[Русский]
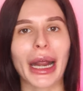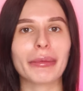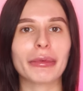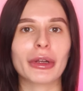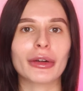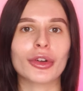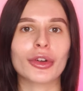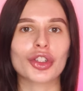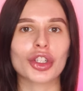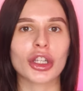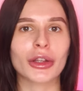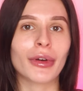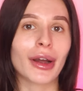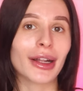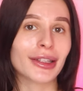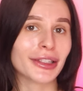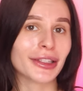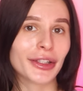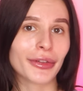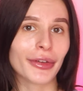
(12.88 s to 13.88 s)
Праймер вышел
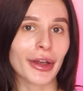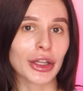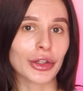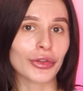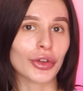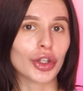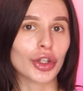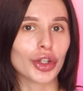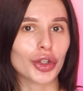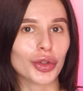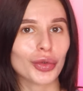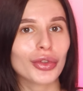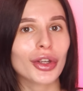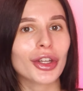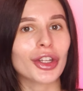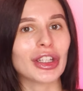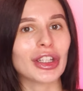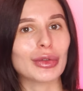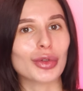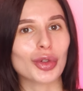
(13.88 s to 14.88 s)
29
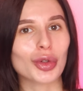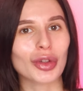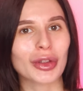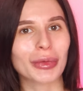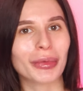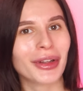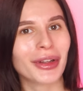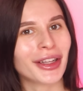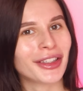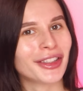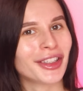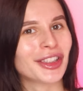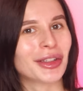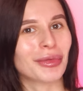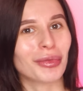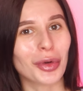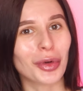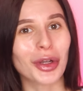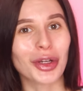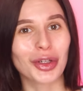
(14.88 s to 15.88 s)
июня и уже успел наделать
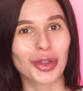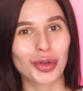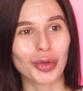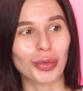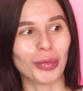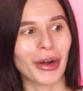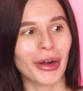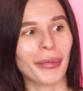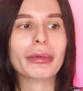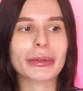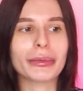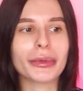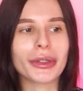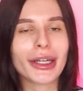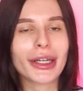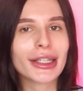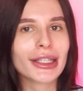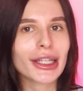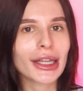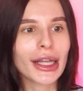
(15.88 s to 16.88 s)
много шума.
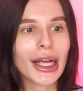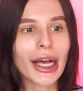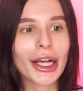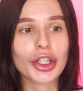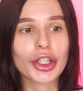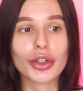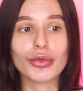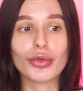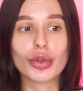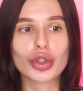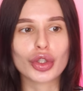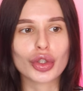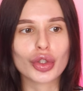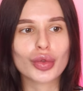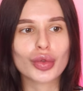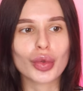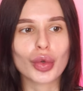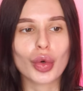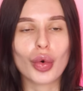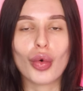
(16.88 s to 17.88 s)
Посмотрите на его
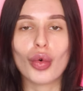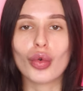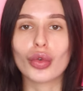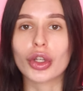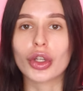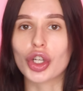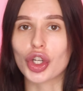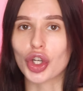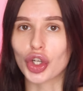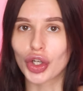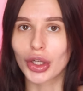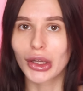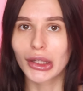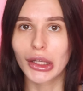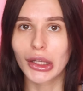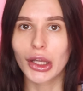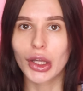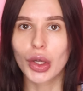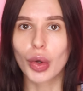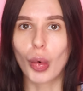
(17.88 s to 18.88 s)
текстуру. Он
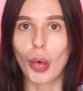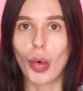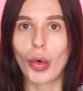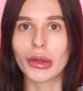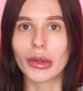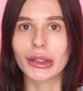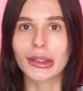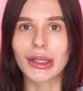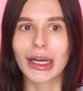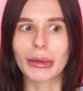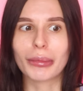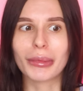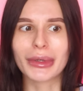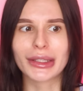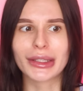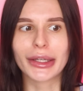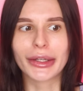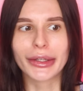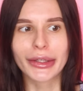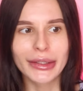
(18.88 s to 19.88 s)
жидкий, он как
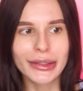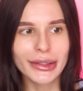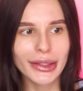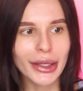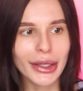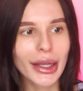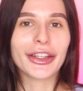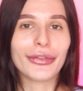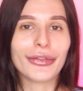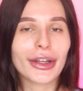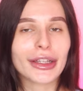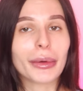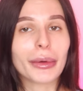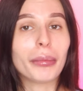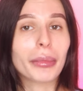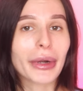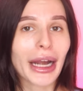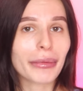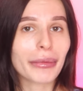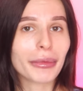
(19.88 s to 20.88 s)
маслянистый. И в
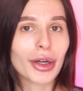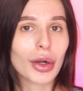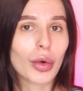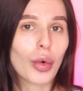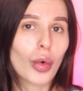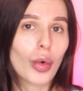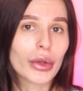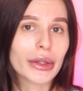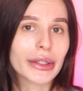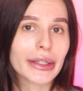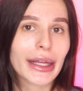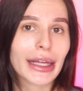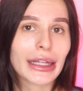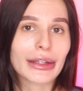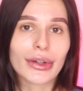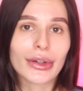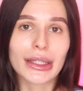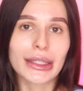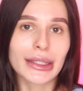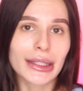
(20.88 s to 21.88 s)
этом праймере от
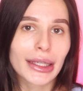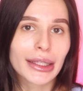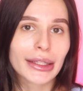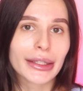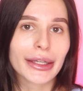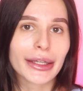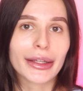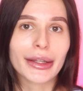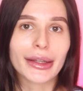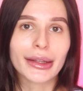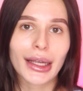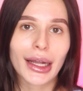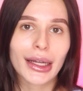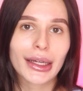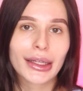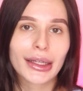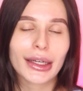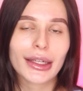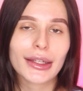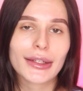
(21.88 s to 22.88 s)
Kat Von D нет
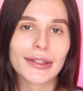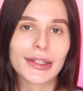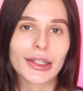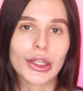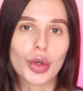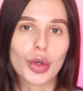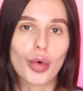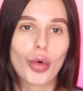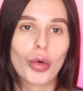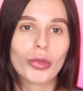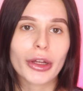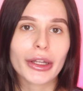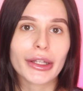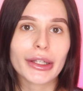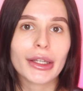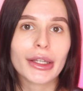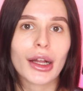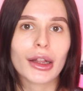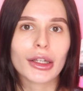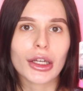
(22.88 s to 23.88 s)
талька, силикона
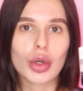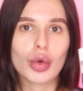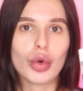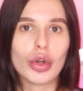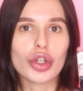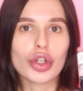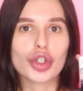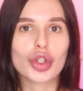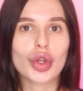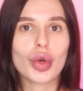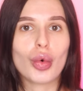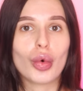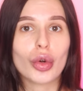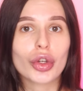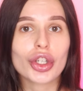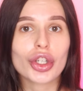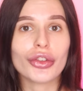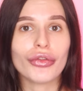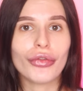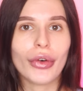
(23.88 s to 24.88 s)
и алкоголя, что
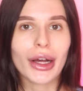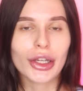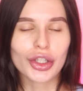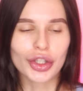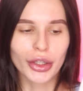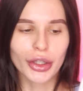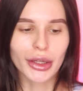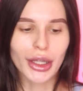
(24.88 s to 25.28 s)
очень важно.